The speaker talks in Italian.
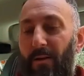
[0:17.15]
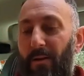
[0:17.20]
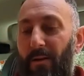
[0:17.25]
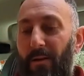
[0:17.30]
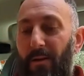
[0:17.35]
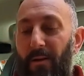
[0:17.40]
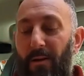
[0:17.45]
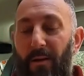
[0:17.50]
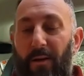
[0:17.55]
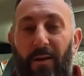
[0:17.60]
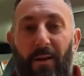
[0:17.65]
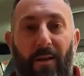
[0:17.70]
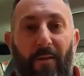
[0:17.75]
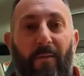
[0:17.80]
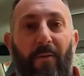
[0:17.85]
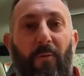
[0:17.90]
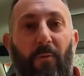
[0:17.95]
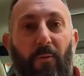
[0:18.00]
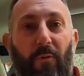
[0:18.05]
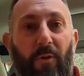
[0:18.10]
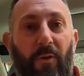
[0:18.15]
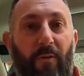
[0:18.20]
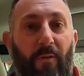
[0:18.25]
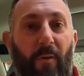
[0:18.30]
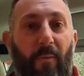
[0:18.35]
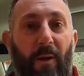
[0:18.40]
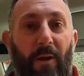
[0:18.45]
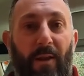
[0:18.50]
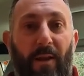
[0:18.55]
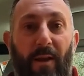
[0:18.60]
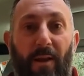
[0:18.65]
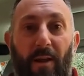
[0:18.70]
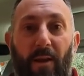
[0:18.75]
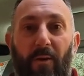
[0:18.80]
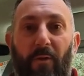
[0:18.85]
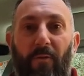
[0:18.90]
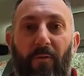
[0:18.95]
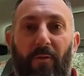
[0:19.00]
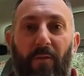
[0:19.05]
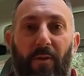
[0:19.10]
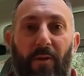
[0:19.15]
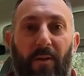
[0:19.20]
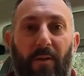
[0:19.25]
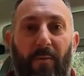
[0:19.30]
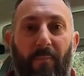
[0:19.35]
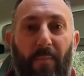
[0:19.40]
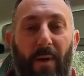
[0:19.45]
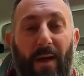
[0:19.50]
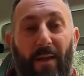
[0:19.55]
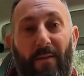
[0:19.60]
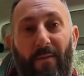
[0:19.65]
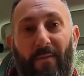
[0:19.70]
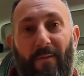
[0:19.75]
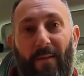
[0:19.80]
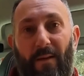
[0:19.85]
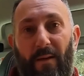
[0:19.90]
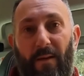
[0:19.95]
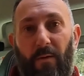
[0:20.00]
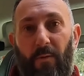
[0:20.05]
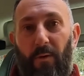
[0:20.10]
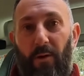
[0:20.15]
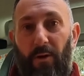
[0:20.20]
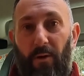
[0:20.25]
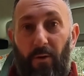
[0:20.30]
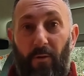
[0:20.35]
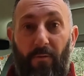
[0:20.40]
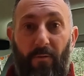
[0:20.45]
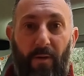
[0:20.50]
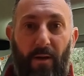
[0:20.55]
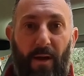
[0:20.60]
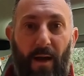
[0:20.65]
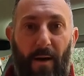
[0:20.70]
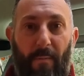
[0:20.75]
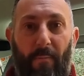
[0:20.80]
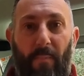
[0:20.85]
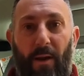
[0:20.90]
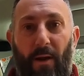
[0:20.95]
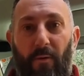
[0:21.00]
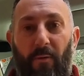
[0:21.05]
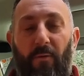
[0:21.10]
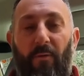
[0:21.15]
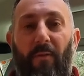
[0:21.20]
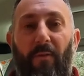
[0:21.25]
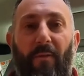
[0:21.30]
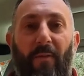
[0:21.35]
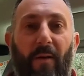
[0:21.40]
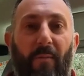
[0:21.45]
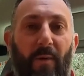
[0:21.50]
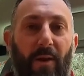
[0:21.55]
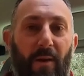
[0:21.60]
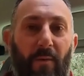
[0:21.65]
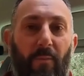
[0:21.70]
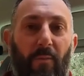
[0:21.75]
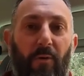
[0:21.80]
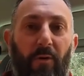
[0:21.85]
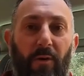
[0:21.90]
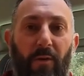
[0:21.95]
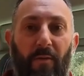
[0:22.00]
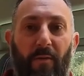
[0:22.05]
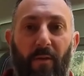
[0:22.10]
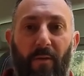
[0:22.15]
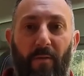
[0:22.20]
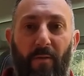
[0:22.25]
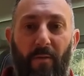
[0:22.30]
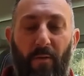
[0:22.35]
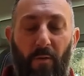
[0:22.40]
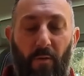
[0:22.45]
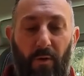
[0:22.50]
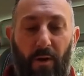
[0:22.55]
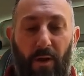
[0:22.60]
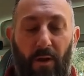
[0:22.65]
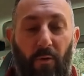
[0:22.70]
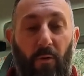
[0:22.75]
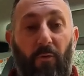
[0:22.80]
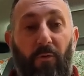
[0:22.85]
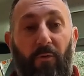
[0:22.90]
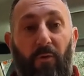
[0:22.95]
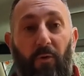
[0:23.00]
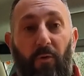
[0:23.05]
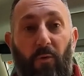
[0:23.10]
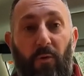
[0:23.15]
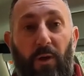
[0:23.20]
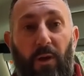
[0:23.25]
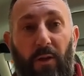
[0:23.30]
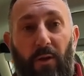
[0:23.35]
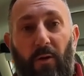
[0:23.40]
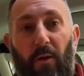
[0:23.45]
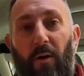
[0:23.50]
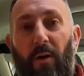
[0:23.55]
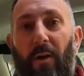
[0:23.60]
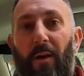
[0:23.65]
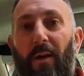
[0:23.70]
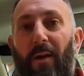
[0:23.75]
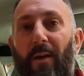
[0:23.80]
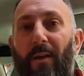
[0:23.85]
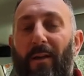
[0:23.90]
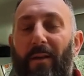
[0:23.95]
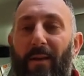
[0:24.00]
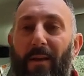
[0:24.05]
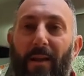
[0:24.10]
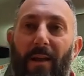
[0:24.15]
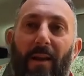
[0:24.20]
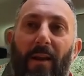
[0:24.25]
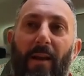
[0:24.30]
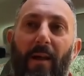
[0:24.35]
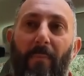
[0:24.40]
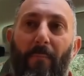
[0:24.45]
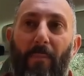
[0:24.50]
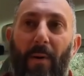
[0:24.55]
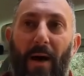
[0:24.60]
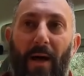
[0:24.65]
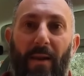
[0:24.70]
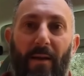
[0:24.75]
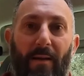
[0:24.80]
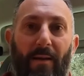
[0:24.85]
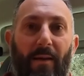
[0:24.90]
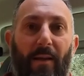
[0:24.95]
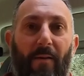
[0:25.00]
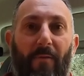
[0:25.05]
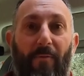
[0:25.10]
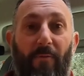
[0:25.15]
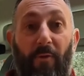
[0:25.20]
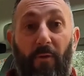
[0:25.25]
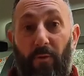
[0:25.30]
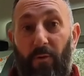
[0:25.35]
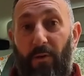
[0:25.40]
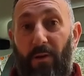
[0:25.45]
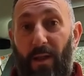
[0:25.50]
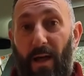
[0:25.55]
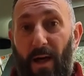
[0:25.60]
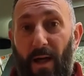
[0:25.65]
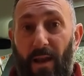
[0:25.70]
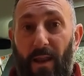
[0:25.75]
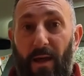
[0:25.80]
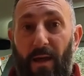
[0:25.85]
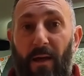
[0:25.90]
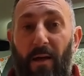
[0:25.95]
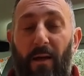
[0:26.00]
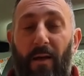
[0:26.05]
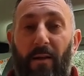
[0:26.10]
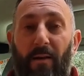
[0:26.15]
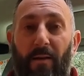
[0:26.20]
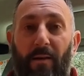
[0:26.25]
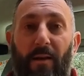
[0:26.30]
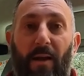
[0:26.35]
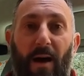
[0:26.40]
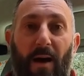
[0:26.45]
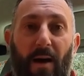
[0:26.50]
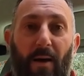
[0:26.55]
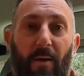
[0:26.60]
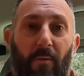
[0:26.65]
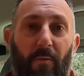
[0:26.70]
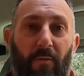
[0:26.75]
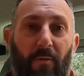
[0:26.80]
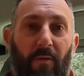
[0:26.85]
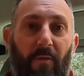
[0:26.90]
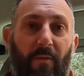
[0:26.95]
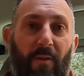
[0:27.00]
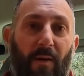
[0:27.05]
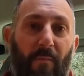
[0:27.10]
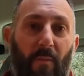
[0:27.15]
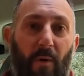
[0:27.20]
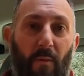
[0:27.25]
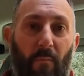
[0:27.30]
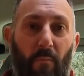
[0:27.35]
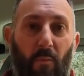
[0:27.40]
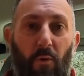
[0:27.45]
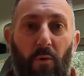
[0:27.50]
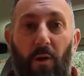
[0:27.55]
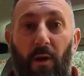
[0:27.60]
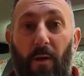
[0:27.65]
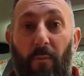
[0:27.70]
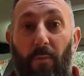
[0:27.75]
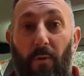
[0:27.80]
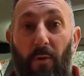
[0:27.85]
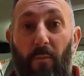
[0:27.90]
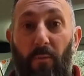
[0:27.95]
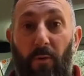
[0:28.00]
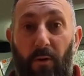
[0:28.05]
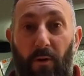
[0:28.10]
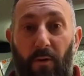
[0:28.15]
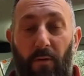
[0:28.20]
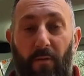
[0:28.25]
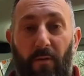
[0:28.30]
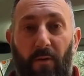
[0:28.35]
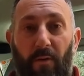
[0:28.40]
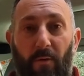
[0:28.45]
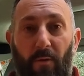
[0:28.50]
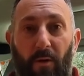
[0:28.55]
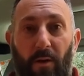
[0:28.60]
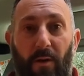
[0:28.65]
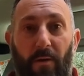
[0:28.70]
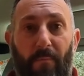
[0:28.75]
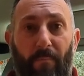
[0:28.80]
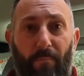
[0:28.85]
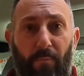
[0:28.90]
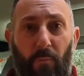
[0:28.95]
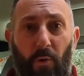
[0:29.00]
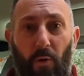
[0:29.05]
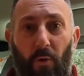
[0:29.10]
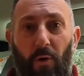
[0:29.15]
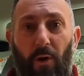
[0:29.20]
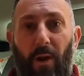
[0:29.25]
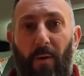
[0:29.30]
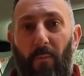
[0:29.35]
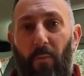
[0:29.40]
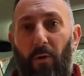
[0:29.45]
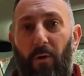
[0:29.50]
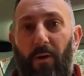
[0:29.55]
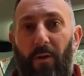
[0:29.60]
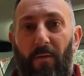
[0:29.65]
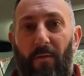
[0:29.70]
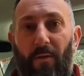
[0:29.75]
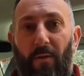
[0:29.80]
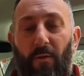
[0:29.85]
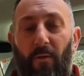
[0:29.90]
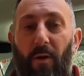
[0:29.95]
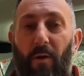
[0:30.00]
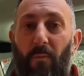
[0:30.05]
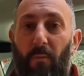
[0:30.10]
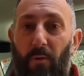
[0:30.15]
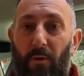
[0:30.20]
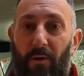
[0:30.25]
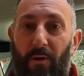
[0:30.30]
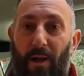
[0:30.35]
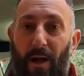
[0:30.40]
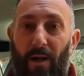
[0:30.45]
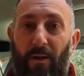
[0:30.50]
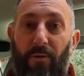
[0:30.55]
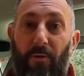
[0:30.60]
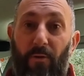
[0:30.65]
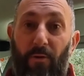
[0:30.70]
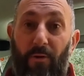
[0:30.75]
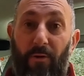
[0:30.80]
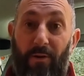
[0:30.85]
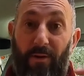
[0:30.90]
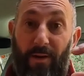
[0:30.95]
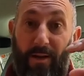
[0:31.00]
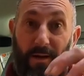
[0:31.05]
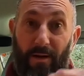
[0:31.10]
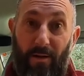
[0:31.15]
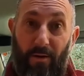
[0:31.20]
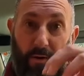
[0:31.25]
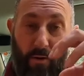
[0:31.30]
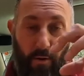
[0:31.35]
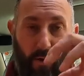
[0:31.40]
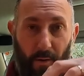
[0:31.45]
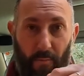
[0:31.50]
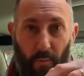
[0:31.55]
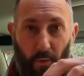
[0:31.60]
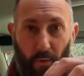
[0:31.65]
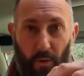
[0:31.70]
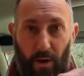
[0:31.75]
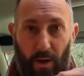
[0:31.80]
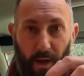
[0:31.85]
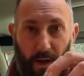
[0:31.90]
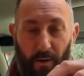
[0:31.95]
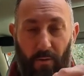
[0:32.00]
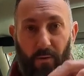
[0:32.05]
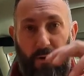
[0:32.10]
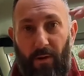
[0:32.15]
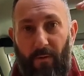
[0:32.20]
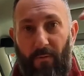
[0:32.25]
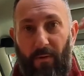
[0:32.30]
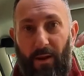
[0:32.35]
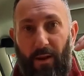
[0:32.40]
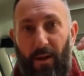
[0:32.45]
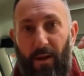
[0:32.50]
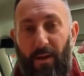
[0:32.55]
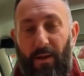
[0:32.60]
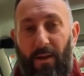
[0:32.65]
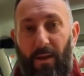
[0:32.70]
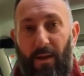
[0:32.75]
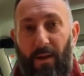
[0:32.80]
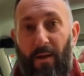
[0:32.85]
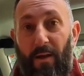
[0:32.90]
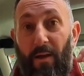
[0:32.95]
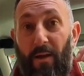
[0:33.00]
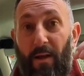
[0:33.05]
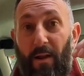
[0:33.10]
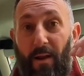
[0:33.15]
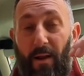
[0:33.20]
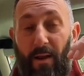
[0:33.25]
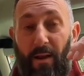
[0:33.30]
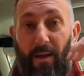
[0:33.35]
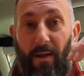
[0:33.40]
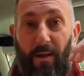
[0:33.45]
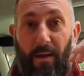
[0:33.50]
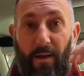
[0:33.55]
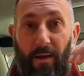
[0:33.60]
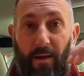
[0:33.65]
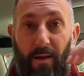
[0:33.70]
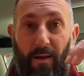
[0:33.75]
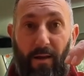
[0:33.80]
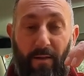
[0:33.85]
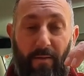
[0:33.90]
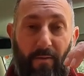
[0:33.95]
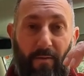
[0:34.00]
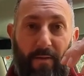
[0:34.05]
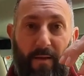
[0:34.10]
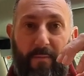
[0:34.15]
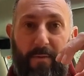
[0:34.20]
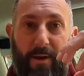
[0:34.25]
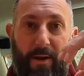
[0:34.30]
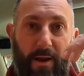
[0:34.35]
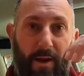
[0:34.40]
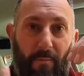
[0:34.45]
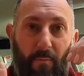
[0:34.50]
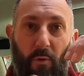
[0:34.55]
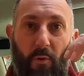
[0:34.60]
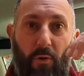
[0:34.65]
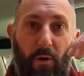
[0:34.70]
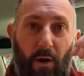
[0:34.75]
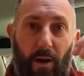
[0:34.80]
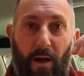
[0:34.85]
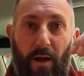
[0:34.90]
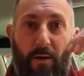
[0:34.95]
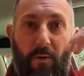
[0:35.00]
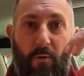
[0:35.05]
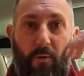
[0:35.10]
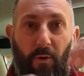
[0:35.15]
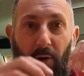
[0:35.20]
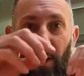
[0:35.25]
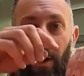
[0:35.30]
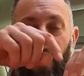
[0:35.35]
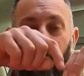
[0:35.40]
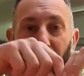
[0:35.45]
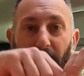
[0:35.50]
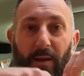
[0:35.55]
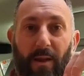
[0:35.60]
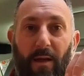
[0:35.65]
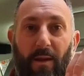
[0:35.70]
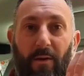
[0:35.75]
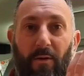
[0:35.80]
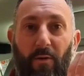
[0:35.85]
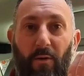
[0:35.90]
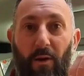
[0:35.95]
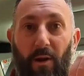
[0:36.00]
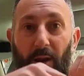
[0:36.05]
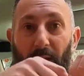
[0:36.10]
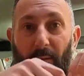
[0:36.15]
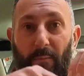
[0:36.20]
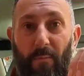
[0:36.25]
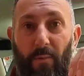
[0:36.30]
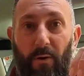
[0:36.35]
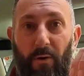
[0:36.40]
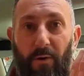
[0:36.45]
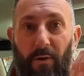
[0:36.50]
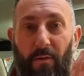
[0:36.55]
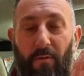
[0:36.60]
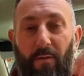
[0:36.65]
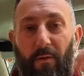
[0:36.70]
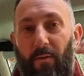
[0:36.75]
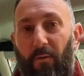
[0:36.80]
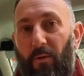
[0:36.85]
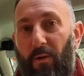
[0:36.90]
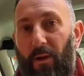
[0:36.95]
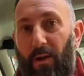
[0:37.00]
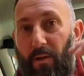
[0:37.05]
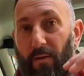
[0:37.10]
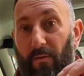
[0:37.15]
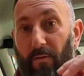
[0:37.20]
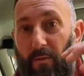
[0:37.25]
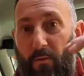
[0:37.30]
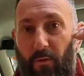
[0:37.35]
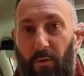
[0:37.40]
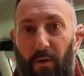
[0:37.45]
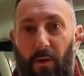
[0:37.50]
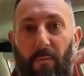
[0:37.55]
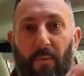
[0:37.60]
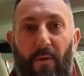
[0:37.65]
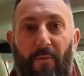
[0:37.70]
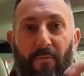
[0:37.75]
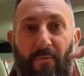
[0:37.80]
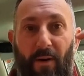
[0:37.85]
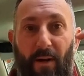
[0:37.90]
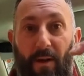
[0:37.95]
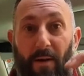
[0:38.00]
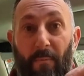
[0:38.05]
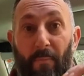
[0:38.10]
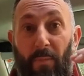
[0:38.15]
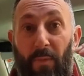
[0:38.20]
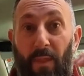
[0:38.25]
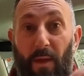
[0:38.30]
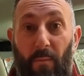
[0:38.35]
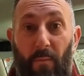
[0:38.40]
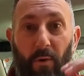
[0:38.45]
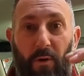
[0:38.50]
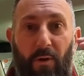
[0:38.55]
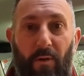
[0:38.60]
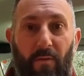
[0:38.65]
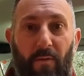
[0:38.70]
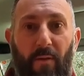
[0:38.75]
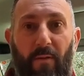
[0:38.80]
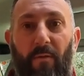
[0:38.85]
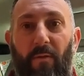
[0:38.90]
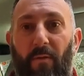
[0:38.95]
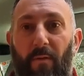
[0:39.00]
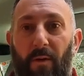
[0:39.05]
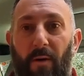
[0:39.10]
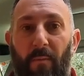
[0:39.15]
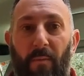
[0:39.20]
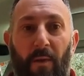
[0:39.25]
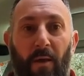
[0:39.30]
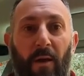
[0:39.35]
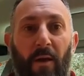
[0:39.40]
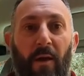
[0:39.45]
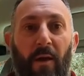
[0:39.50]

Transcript: Eh, innanzitutto iniziamo a dire che i nostri mezzi, quindi i nostri camper, hanno un sistema di ammortizzazione costituito nella parte frontale da un sistema molle più ammortizzatori con l'ammortizzatore montato dentro la molla quindi vedrete le, il sistema della molla con all'interno l'ammortizzatore che scorre per fare l'ammortizzazione